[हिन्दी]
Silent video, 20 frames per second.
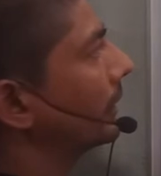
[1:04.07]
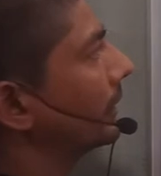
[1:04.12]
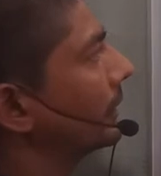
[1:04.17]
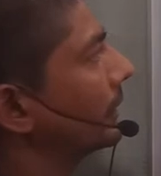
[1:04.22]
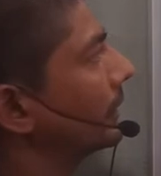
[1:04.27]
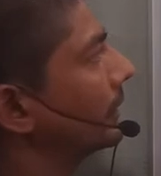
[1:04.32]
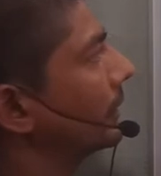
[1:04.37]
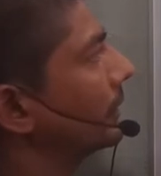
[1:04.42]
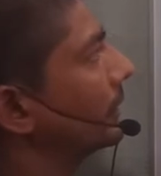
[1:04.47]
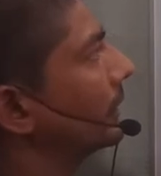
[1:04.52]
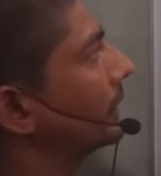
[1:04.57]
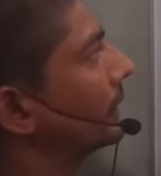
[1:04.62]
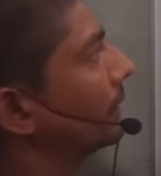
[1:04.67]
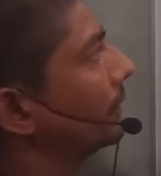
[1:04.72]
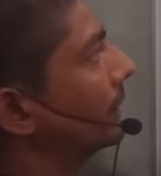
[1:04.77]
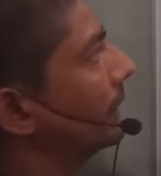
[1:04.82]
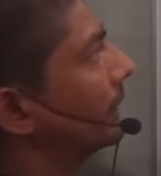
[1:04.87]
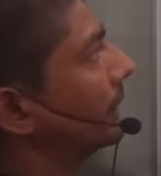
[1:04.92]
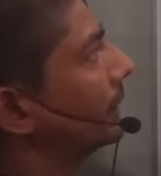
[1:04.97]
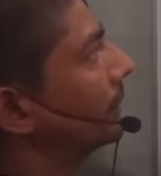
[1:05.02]
लिख देता हूँ जैसे
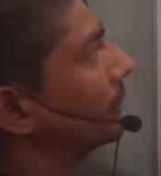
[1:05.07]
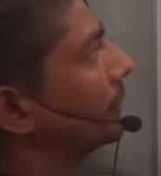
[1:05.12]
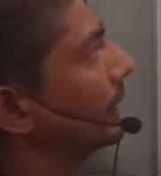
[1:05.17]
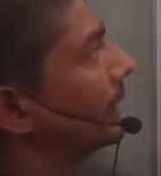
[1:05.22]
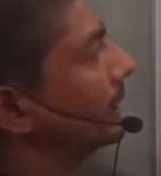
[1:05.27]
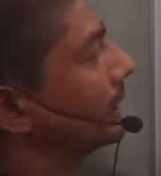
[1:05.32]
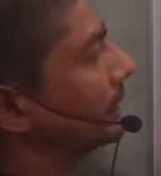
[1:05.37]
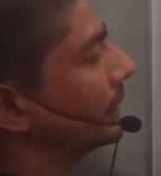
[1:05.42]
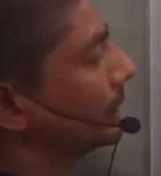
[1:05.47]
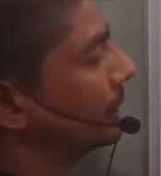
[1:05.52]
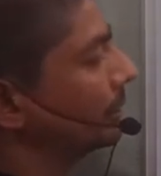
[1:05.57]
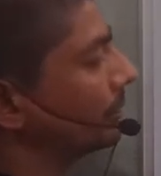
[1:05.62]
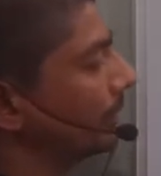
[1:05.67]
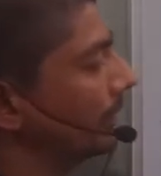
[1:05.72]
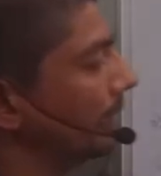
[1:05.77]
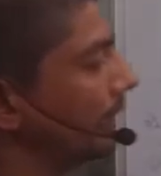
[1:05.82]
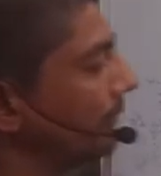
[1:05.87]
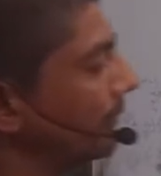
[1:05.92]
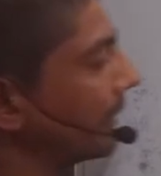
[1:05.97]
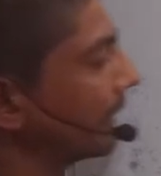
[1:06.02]
मैं ये वाई क्यूब
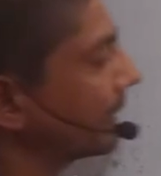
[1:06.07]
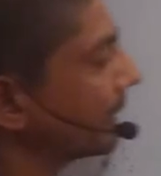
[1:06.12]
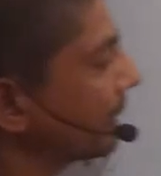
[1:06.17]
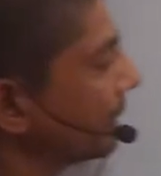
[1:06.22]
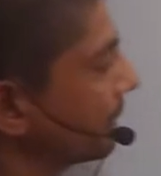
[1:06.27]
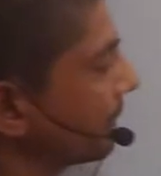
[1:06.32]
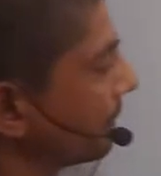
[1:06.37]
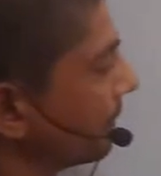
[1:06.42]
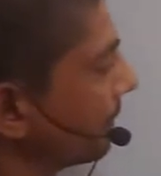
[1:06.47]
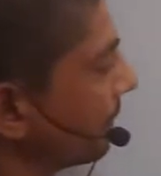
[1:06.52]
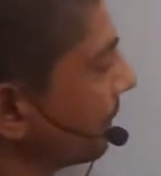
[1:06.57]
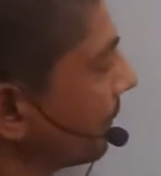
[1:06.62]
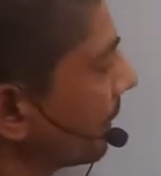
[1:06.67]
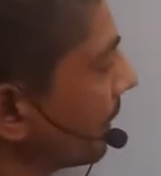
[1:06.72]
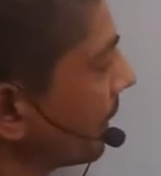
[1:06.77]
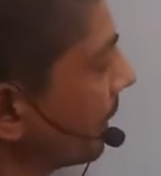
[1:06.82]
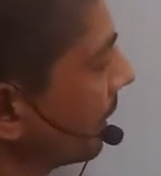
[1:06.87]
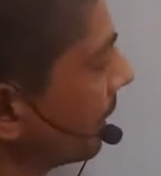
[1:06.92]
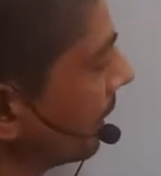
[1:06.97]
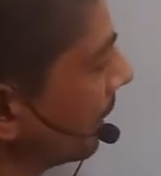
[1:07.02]
है ना वाई क्यूब
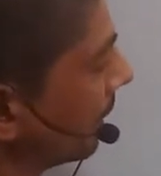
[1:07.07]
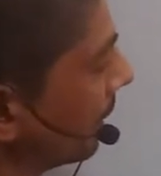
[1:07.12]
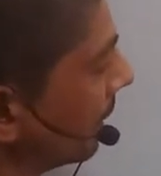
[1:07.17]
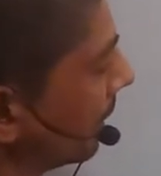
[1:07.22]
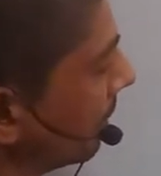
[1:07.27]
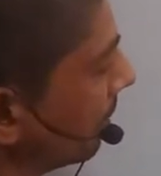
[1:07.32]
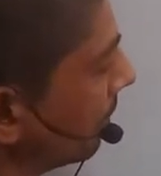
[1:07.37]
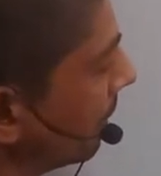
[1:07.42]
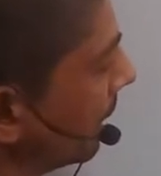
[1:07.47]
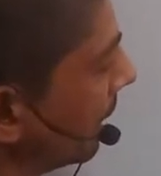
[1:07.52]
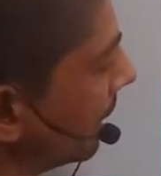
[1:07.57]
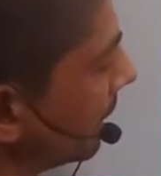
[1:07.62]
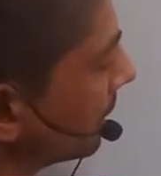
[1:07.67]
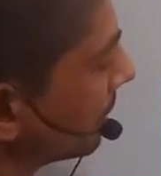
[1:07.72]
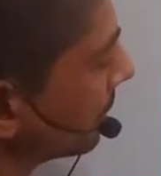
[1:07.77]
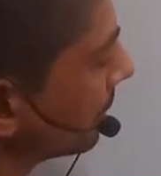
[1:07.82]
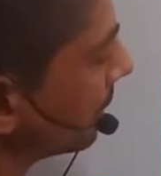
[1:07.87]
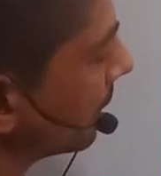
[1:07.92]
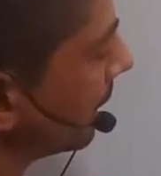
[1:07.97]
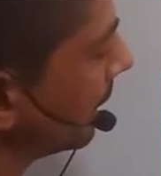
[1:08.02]
मैं
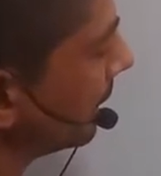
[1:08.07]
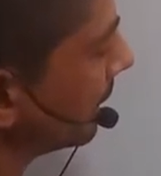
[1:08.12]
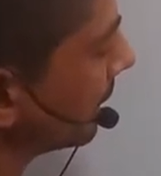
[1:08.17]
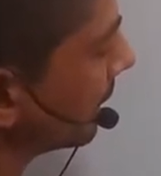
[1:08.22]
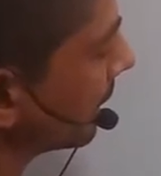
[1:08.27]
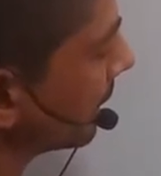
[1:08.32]
इसको राइट